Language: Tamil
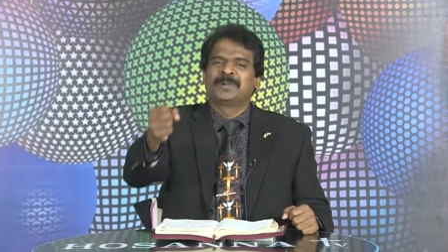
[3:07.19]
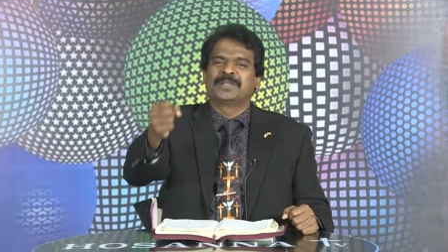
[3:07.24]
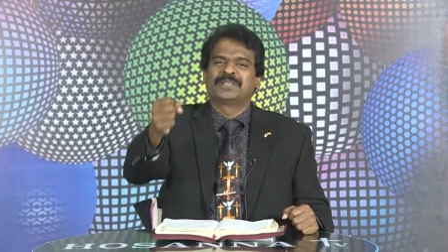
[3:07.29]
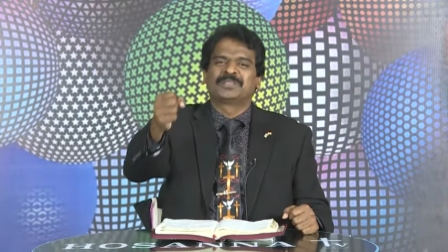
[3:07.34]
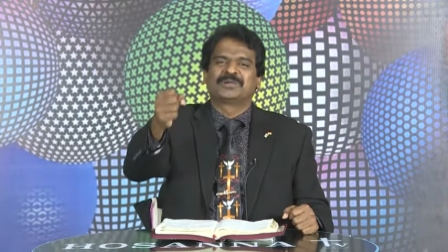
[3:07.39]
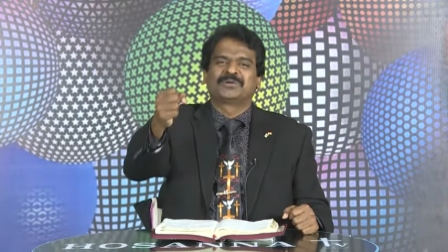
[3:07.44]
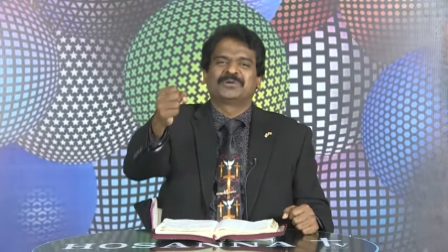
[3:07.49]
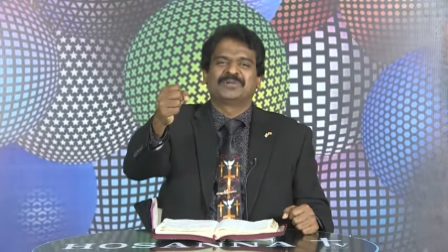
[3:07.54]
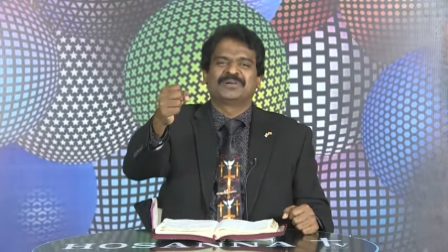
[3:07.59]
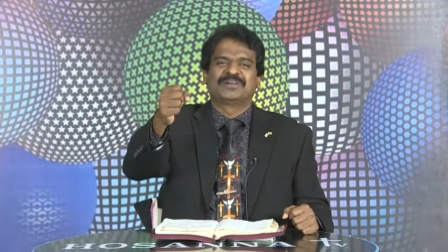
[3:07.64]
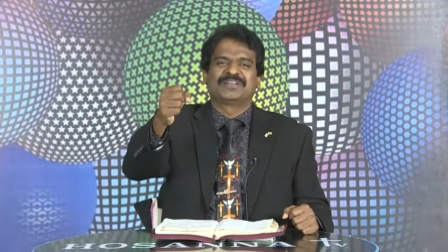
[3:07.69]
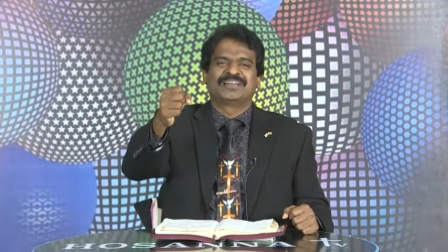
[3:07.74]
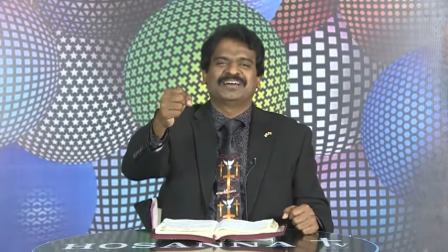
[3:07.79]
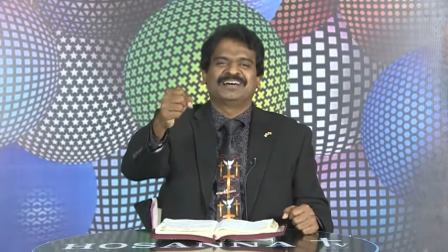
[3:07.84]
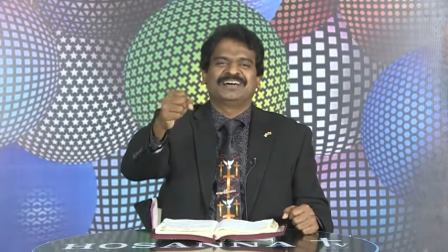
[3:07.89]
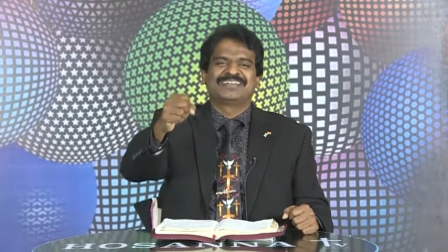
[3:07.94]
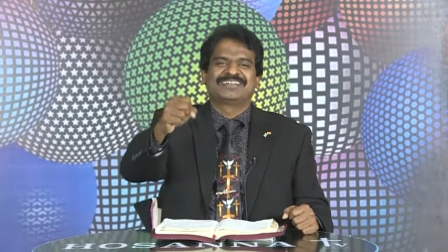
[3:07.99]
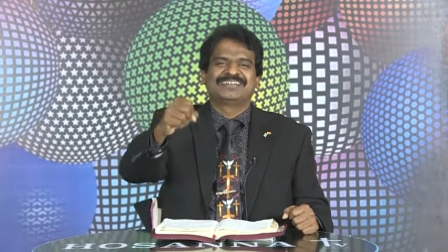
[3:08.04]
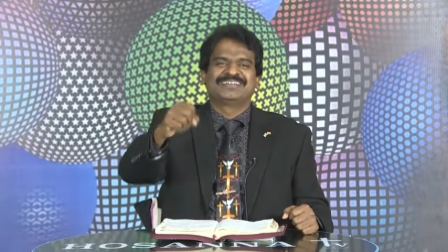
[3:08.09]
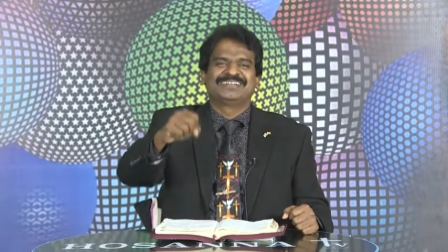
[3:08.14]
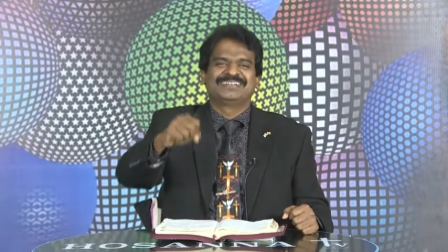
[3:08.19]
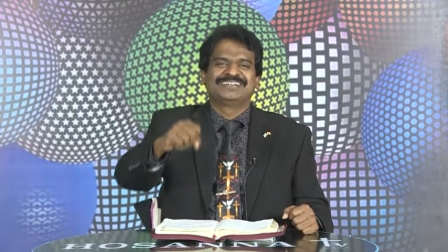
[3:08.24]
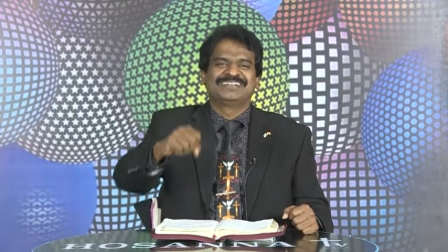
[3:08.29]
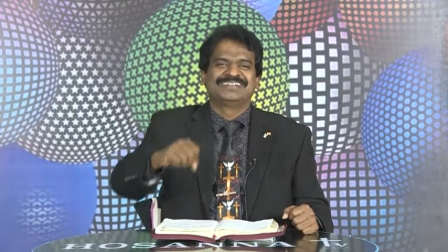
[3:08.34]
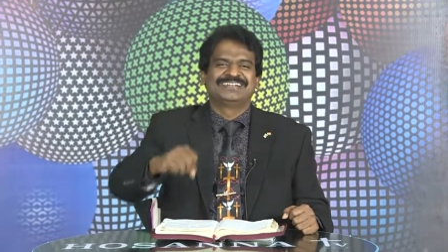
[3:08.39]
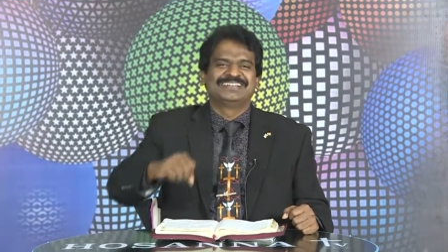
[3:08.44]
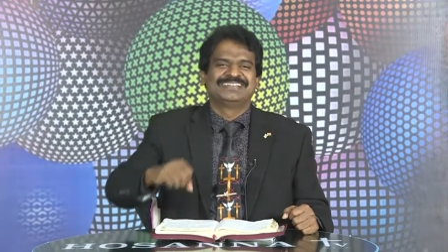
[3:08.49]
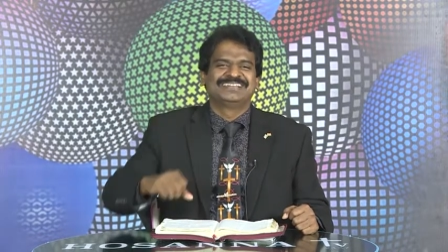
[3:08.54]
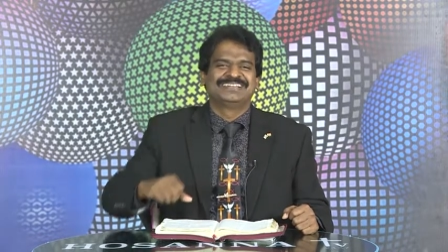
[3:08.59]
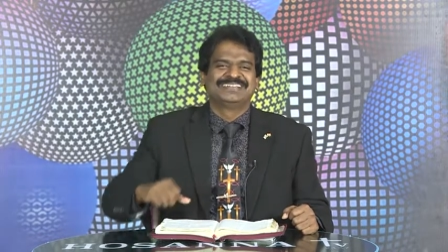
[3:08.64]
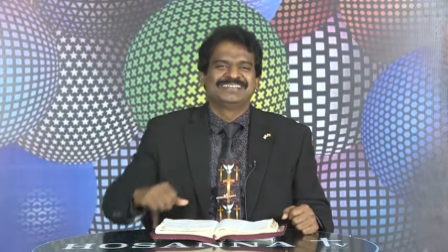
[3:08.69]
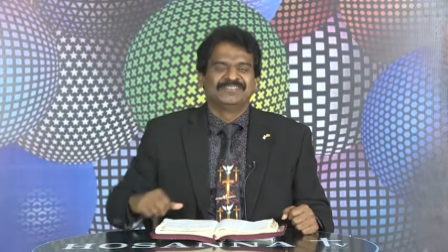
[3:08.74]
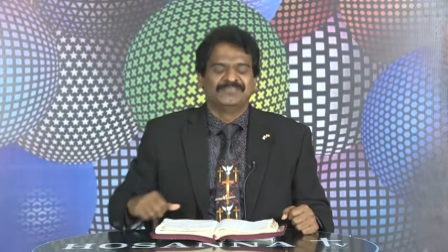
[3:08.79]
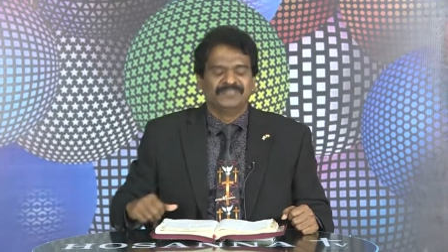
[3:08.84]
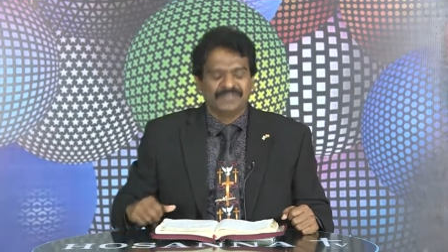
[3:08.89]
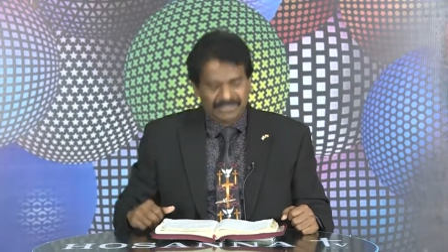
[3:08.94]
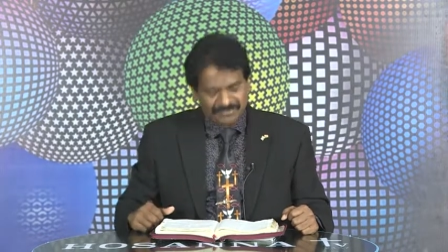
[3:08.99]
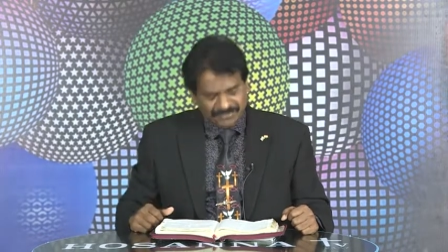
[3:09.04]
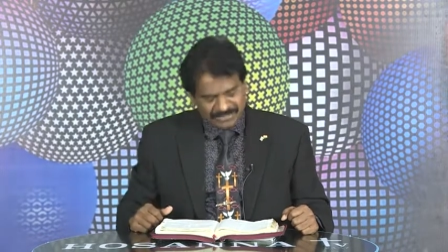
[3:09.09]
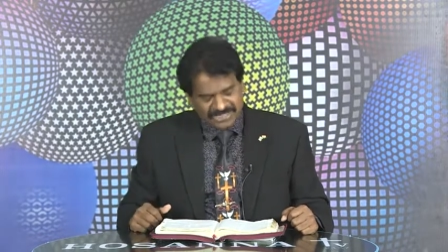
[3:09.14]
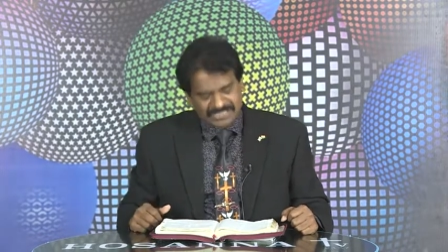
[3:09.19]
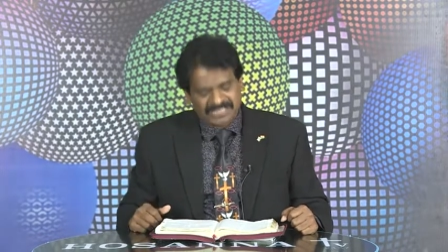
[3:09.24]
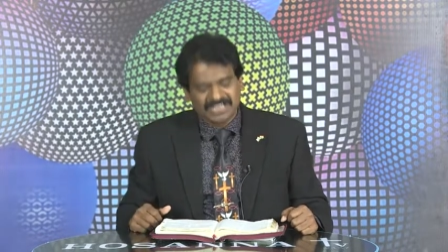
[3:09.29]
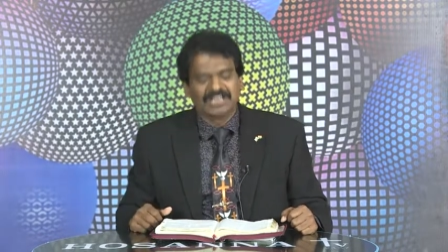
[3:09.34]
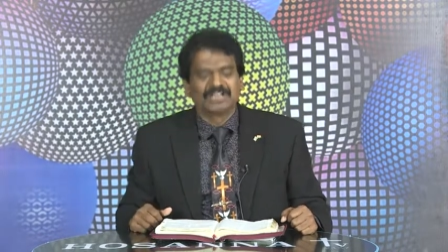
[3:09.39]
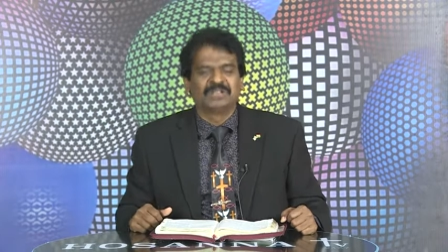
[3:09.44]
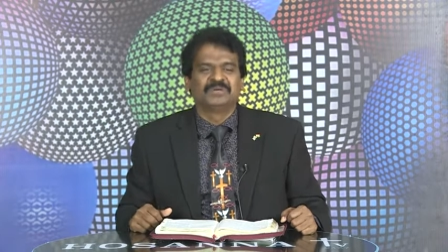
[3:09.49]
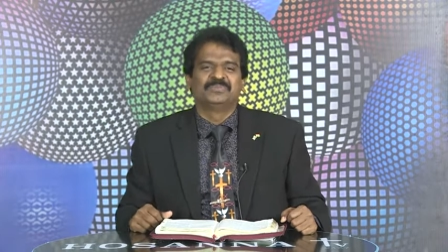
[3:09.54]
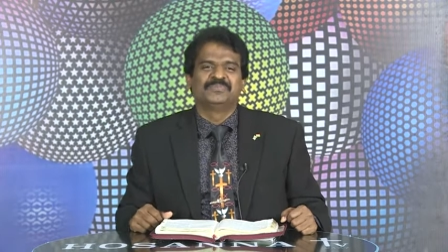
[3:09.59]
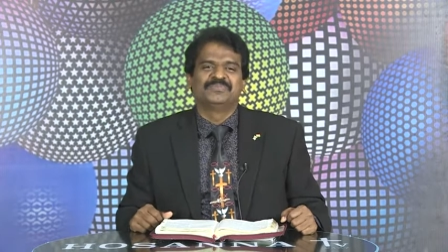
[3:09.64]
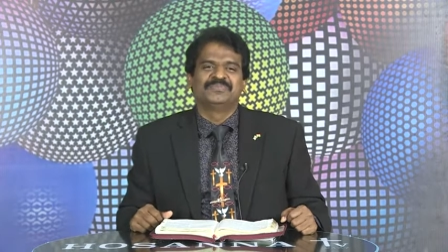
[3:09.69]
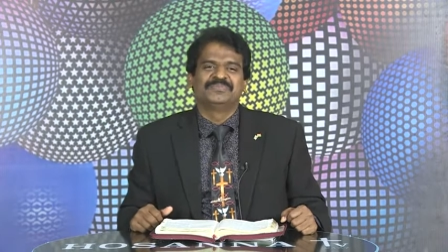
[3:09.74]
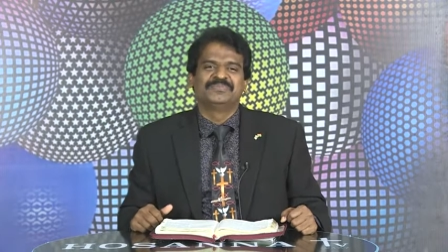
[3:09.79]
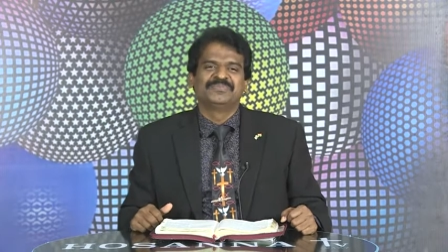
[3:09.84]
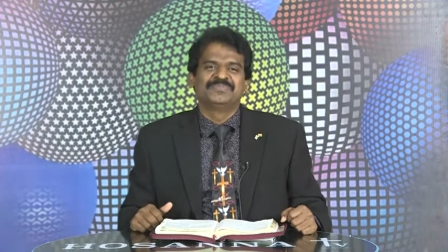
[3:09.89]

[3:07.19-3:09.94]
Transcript: பிடித்துக் கொள்கிறார் விடுவித்தாலும்